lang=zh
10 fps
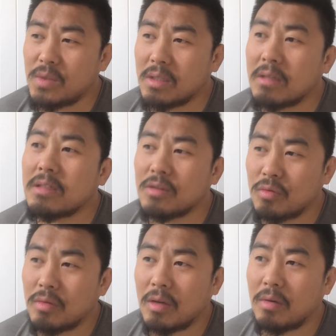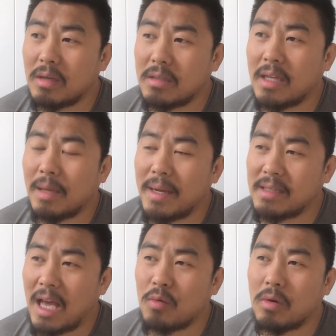挺辛苦的。我说，这他妈
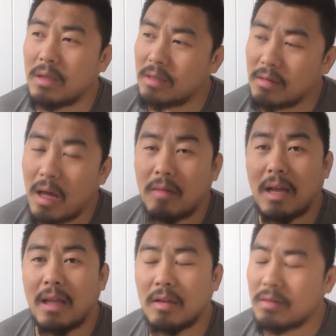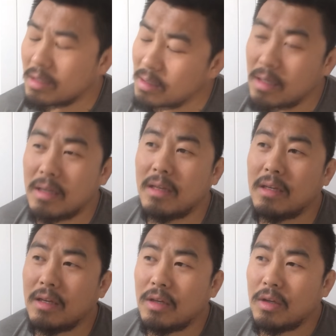年过得真操蛋。他说，真的。
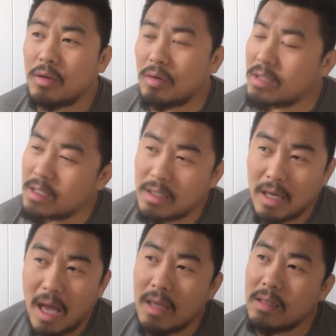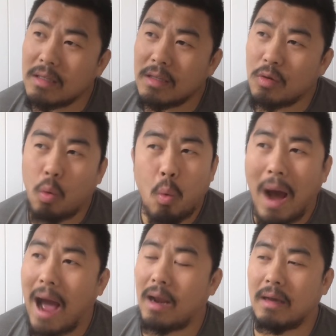说钱
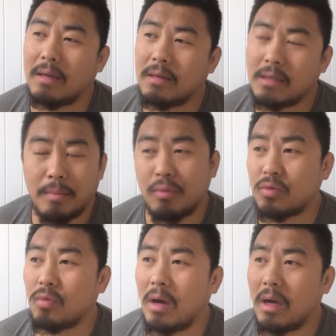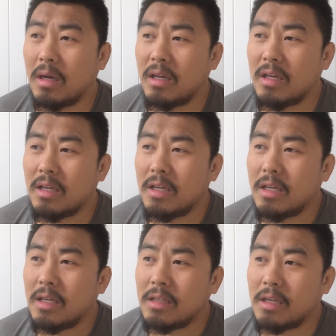花了，这不说，
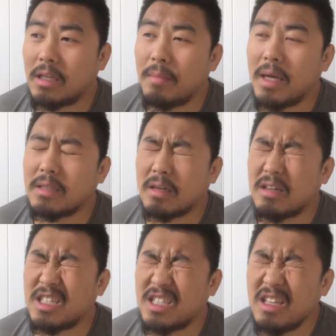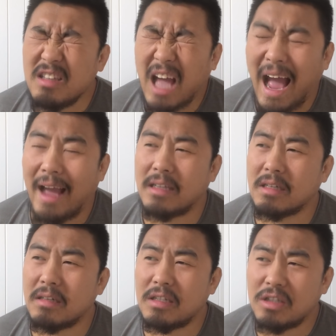这他妈的整个心态、
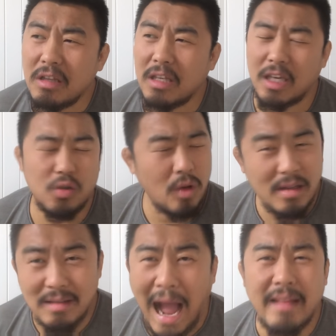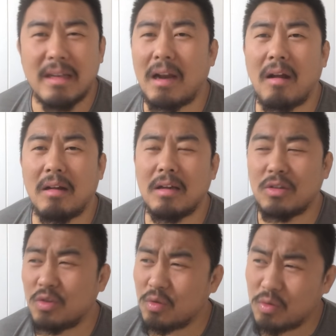整个身体全搭在这儿了，
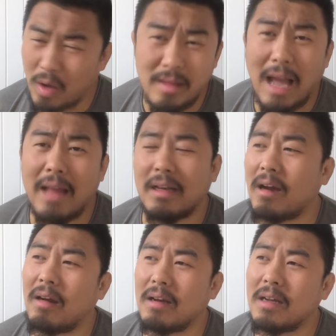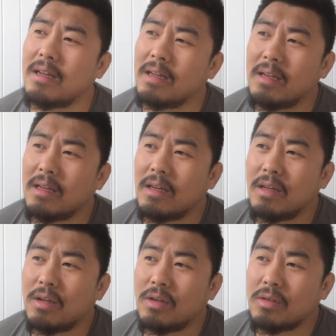全搭在这儿了。
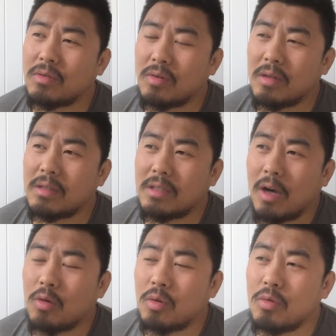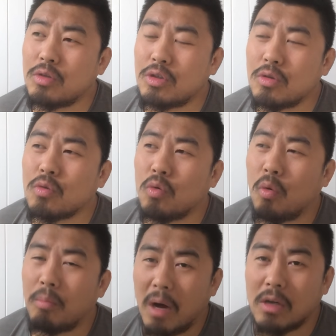所以说交通事故
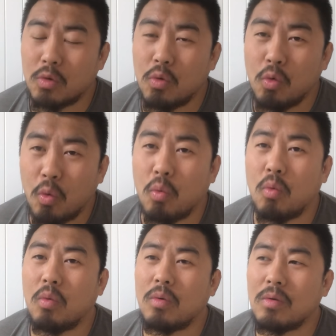猛于虎。